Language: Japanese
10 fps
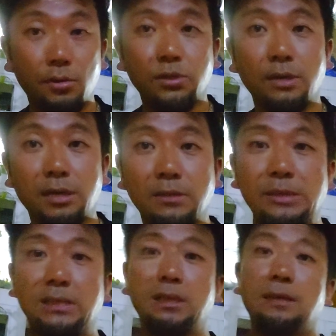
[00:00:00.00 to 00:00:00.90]
ろしくお願いいた
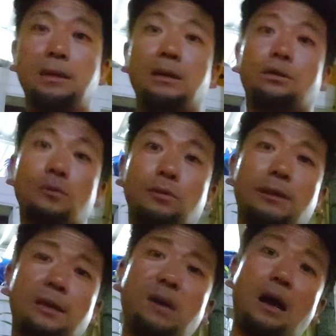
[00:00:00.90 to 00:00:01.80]
します。というこ
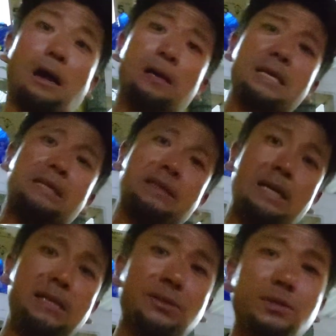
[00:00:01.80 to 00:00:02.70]
とで、1
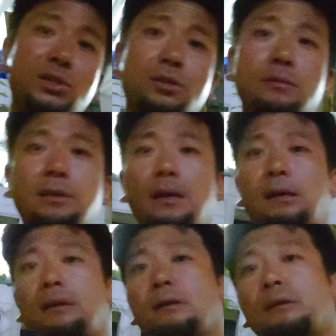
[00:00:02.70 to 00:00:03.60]
ヶ月と1週
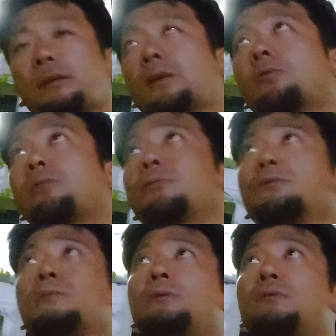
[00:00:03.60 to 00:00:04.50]
間、結局
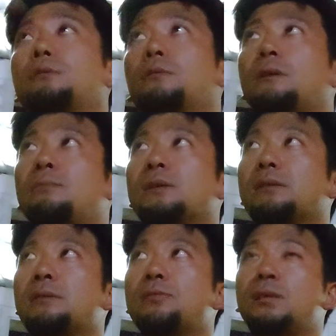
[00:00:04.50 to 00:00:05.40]
いることになりま
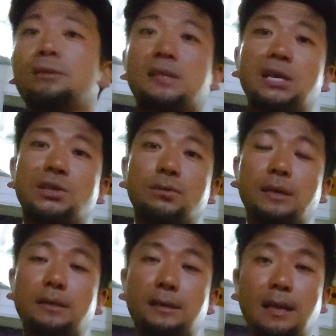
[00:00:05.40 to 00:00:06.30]
す。ニュージーランド3週
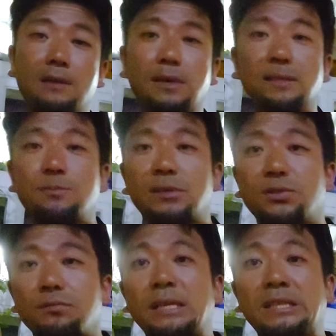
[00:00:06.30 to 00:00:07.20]
間で、タイは全部
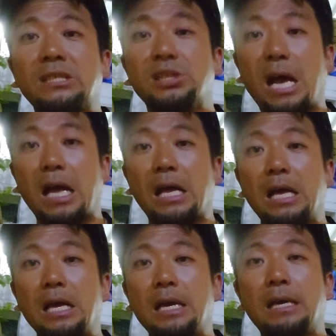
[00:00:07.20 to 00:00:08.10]
で18日間。
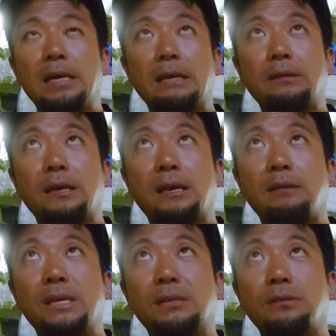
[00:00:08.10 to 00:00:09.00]
なので、
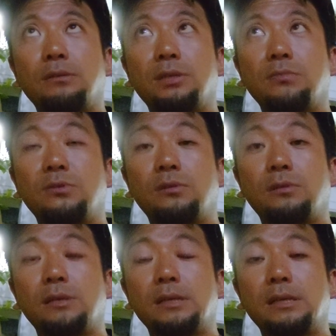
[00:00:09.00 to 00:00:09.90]
そのうち
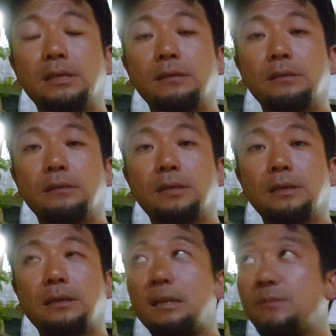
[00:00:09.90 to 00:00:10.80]
もう、すぐ、
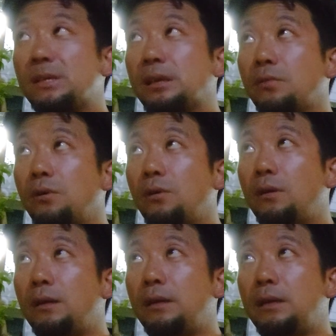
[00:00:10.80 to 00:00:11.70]
帰りますけど、